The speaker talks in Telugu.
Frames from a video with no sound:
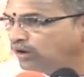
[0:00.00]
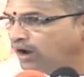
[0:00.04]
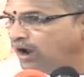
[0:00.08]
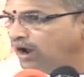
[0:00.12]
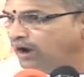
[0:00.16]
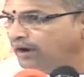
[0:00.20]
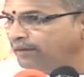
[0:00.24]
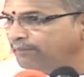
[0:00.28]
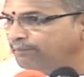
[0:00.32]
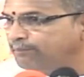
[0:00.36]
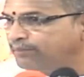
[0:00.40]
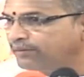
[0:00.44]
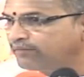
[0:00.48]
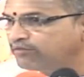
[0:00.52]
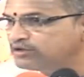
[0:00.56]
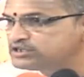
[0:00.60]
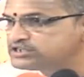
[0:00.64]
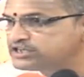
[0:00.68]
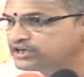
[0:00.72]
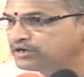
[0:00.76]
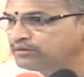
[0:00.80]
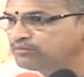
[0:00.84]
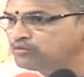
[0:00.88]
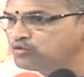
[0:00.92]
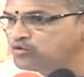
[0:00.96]
పురాణ
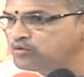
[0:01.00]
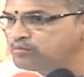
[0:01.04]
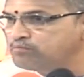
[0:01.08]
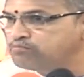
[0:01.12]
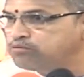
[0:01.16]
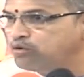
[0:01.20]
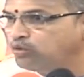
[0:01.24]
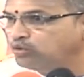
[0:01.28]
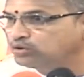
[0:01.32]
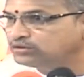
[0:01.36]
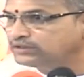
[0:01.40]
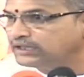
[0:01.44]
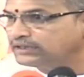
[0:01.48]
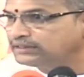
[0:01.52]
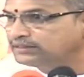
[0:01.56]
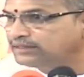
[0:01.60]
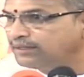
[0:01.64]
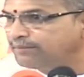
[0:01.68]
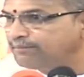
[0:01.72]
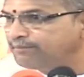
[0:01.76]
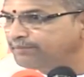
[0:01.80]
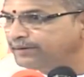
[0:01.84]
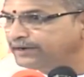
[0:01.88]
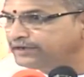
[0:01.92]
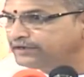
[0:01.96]
ప్రవచనము
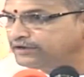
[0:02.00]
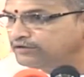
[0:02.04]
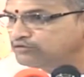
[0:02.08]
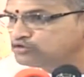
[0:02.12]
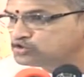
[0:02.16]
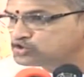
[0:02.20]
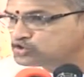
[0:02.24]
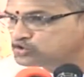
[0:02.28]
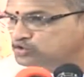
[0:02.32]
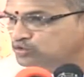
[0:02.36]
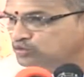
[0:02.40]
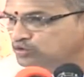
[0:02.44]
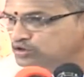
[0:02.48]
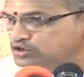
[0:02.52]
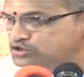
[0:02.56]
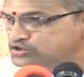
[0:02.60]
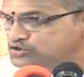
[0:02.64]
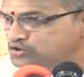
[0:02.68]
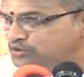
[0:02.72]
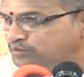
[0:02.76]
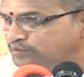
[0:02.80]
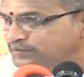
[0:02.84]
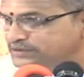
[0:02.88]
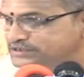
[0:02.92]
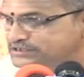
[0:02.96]
భూతద్దం పెట్టి వస్తువుని
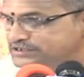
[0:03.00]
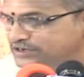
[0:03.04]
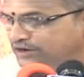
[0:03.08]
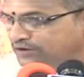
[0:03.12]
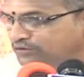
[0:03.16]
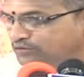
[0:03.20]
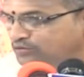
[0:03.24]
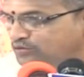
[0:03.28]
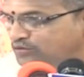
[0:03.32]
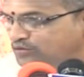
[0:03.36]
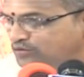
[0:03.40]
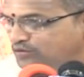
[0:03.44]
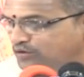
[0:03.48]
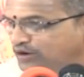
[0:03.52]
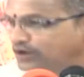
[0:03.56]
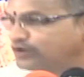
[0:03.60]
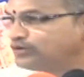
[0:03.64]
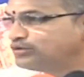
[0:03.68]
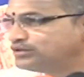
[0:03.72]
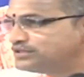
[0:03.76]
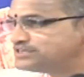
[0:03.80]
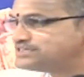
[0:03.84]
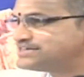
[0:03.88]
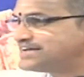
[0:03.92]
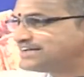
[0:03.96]
చూపించడం
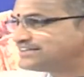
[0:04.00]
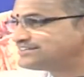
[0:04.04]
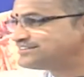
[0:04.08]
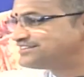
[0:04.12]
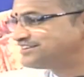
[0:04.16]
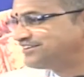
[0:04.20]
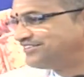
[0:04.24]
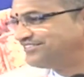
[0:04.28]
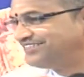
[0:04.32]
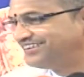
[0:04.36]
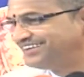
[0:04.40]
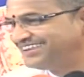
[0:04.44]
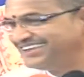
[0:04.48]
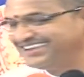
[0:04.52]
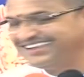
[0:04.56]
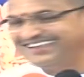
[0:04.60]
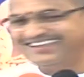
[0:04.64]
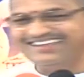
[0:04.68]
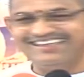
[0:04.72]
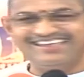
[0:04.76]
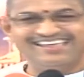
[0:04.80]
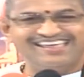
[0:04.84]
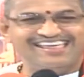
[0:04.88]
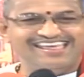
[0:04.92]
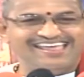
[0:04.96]
అంటుంది శాస్త్రం
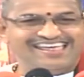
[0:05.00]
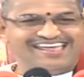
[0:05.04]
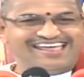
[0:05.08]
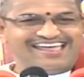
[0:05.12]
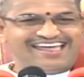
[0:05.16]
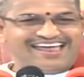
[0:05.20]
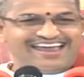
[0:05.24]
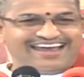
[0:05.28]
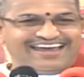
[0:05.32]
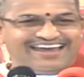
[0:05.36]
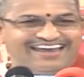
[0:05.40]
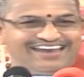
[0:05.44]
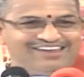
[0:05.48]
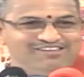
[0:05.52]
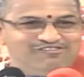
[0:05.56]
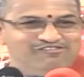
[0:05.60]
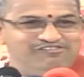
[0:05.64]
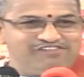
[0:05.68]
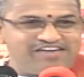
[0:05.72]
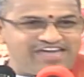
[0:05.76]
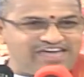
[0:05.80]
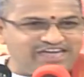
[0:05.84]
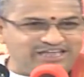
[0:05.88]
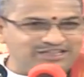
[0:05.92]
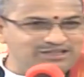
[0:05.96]

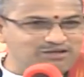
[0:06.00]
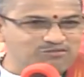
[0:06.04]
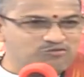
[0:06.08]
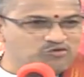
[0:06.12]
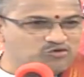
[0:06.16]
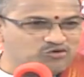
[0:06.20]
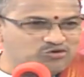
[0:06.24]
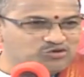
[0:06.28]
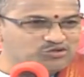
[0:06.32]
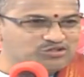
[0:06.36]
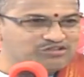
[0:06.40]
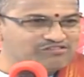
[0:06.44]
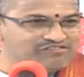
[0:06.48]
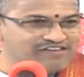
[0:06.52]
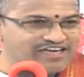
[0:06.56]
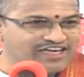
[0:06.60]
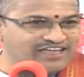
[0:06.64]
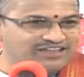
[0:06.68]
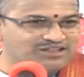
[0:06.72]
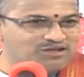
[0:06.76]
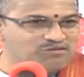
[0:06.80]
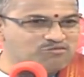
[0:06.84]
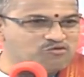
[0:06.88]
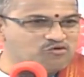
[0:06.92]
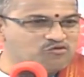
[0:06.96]
వేదం ఉంటుంది
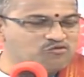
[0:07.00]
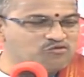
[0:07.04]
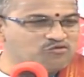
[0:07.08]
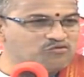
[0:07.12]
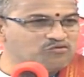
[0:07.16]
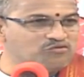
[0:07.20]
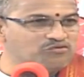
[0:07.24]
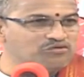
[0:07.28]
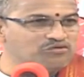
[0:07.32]
వేదము